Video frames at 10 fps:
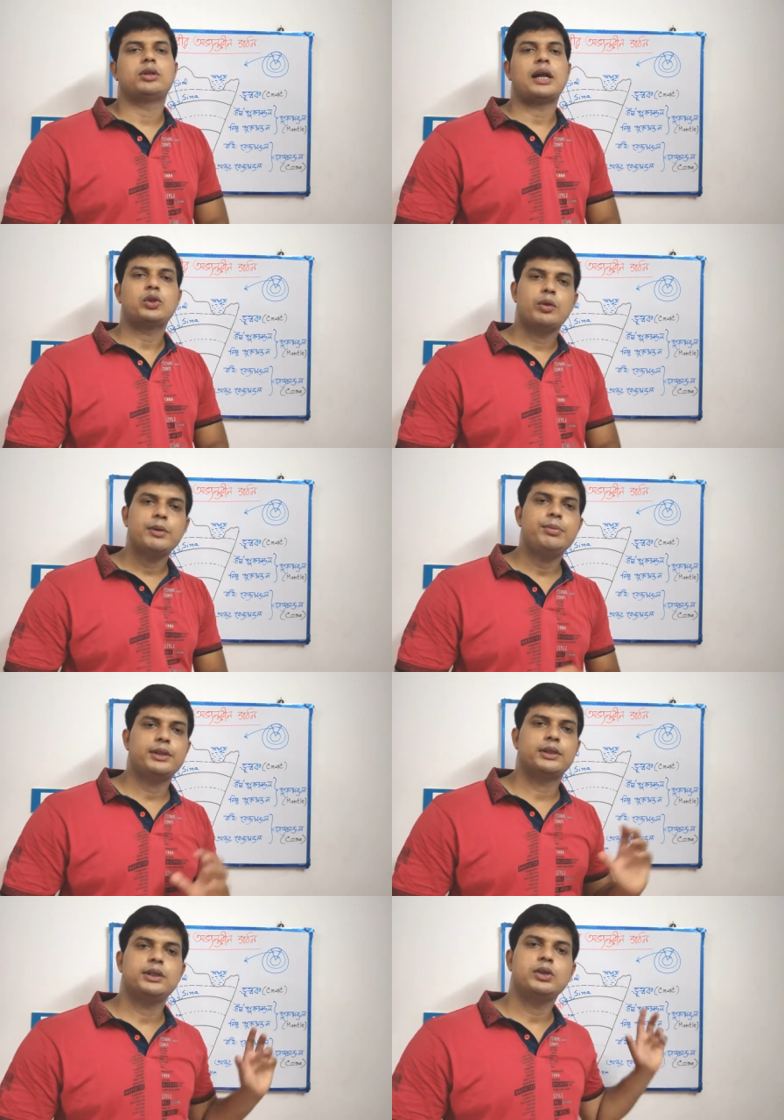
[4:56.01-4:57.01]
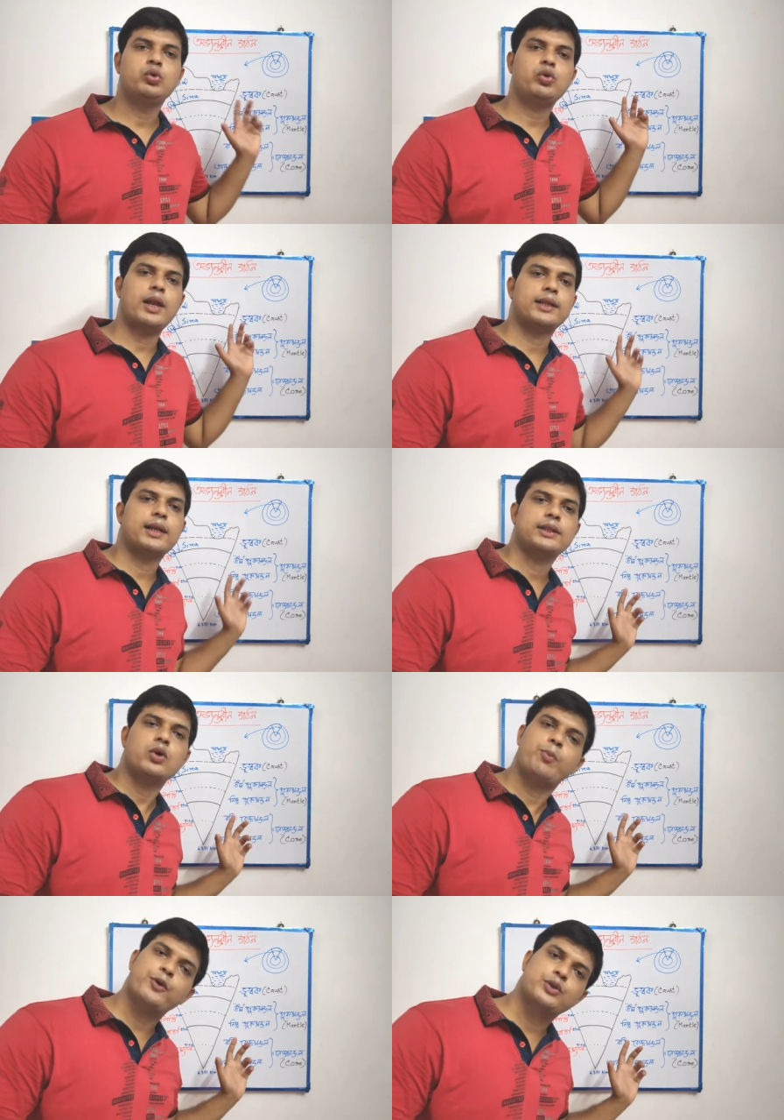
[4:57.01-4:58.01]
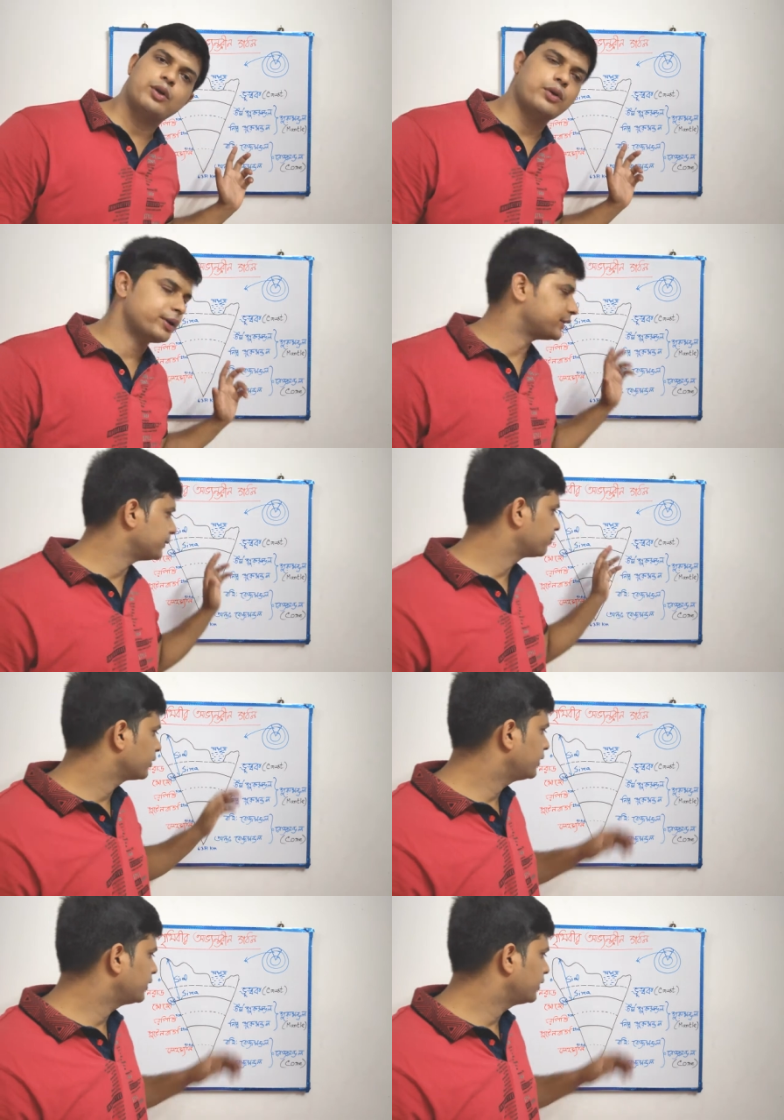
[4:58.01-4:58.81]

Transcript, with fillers: তারতম্যের ভিত্তিতে দুটো আলাদা আলাদা উপস্তর রয়েছে